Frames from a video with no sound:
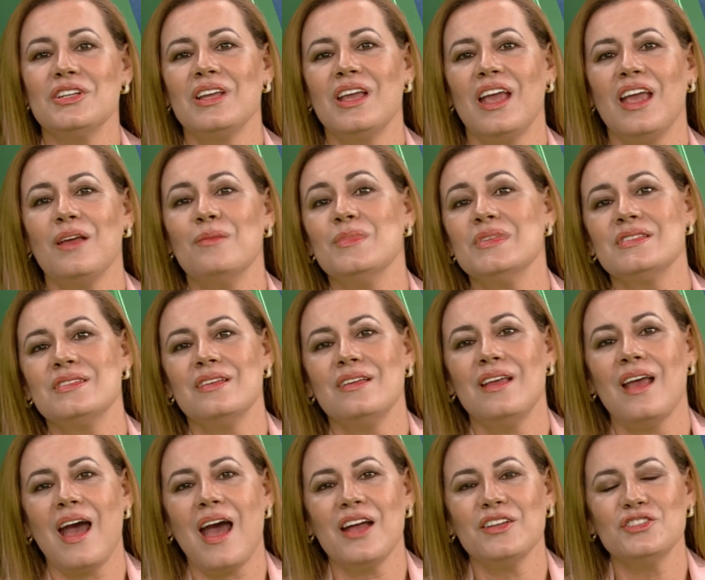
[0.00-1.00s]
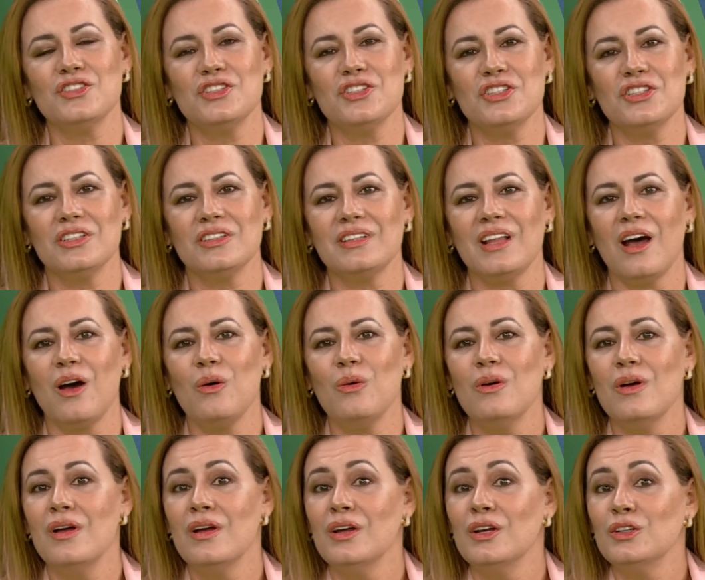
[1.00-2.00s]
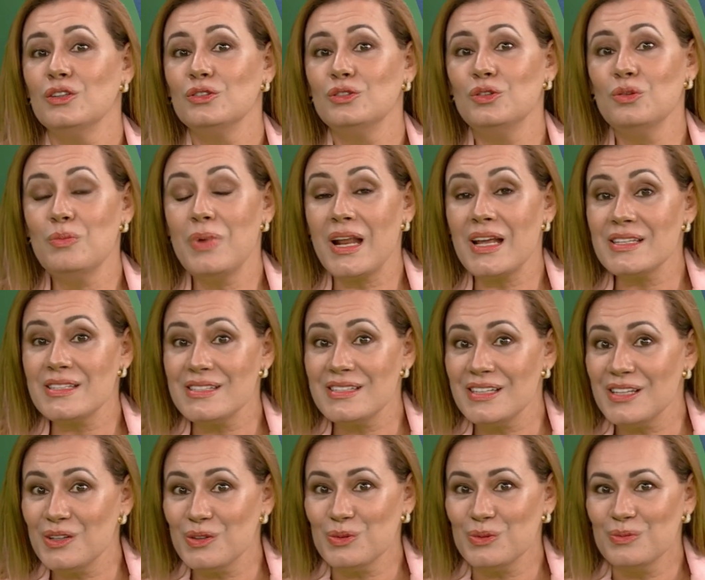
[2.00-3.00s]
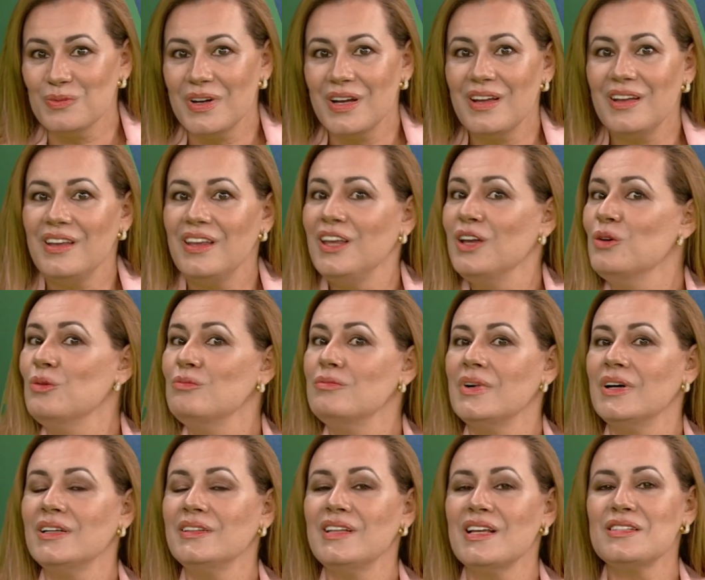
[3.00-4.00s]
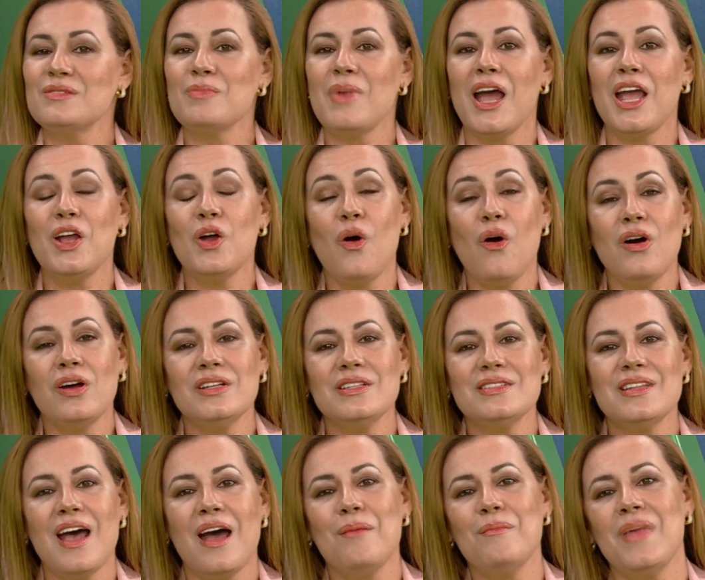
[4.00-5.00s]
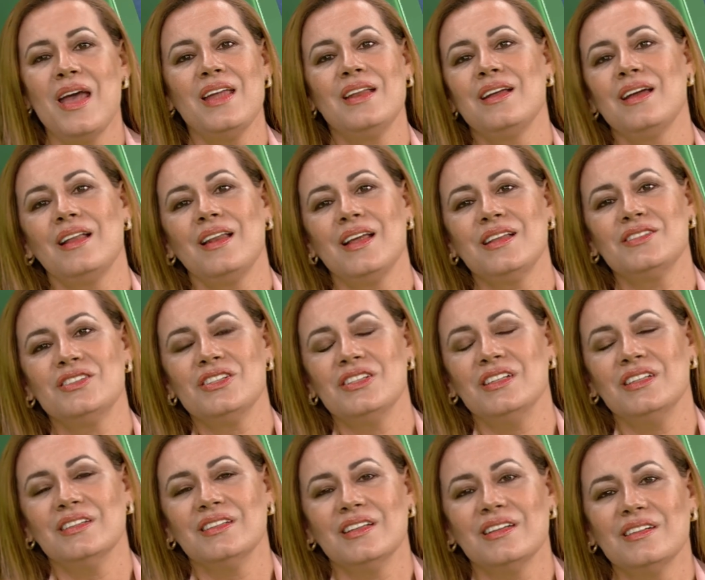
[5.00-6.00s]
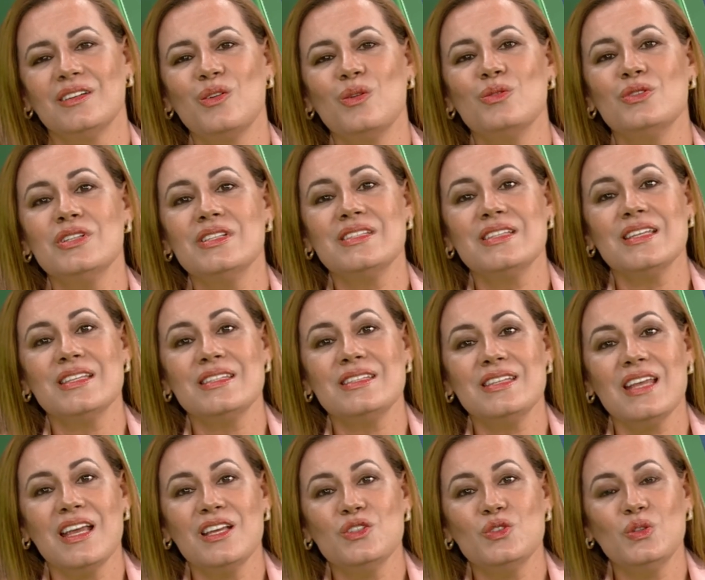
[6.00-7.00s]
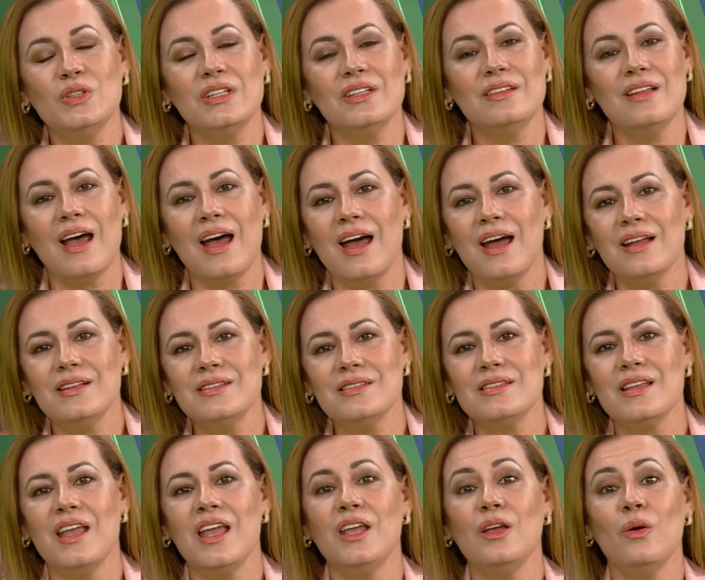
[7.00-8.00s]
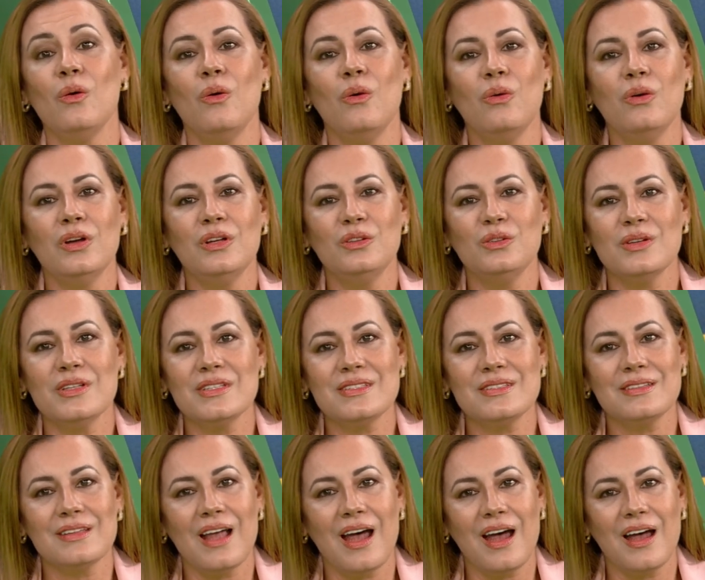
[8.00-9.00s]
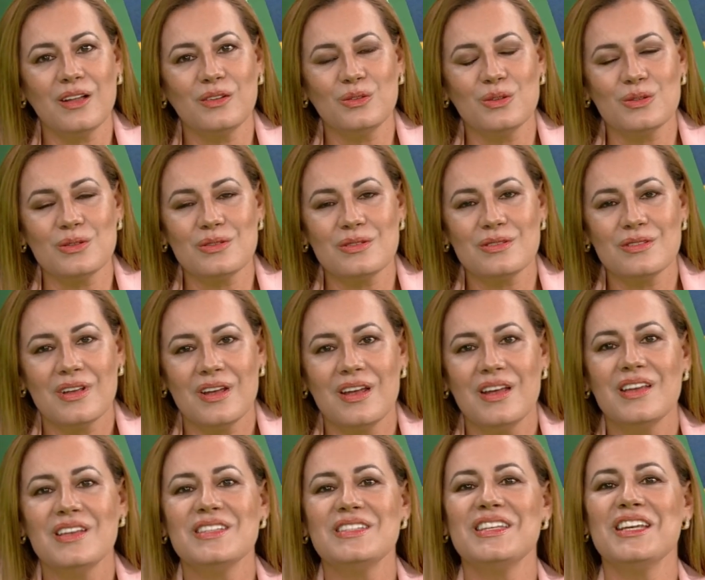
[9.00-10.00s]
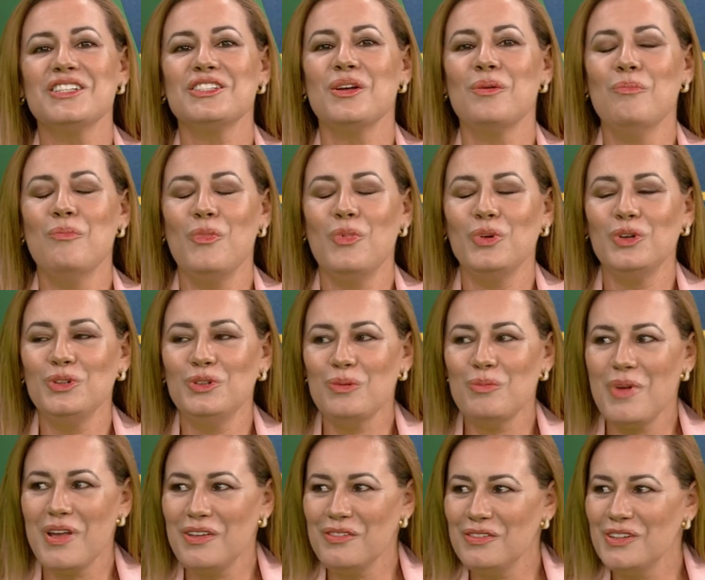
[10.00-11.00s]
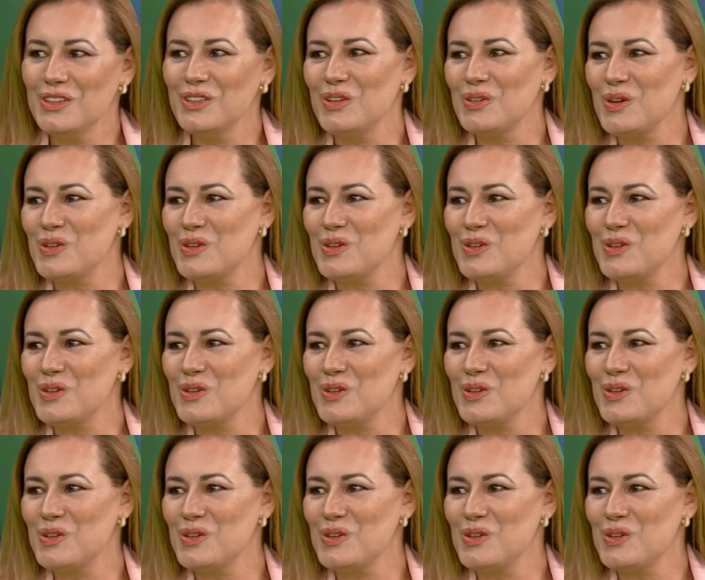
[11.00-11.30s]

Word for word: de games e arte digital do Brasil e uma das maiores da América Latina, com 16 unidades em oito estados. Seja muito bem-vindo ao